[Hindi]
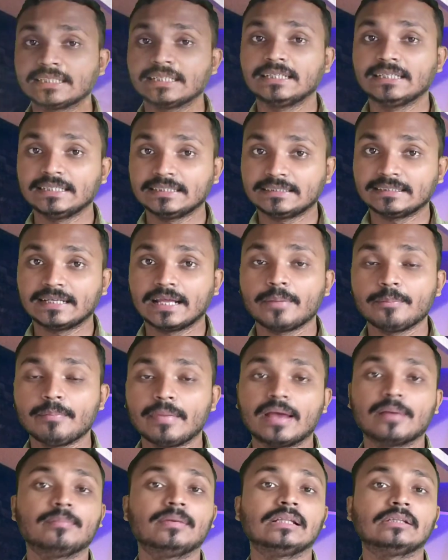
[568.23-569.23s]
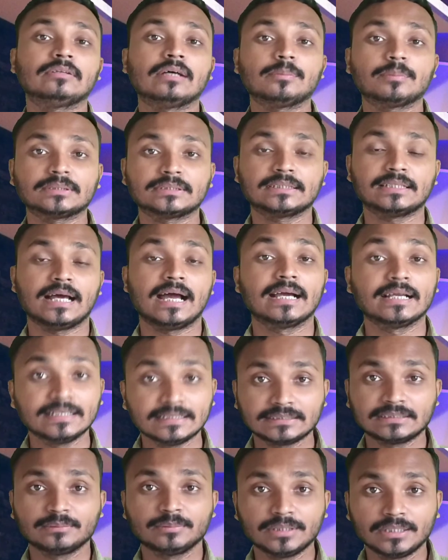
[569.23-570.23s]
आज के लिए इतना ही मैं मिलता हूँ आपके साथ
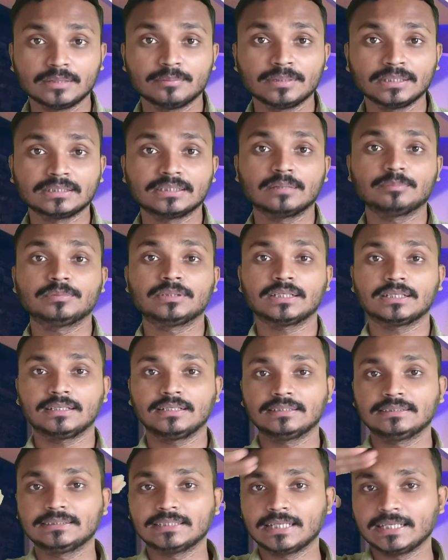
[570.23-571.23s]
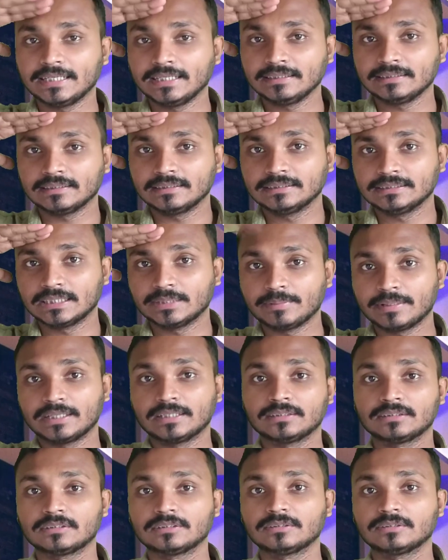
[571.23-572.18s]
अगली इस वीडियो में तब तक के लिए जय हिंद जय भारत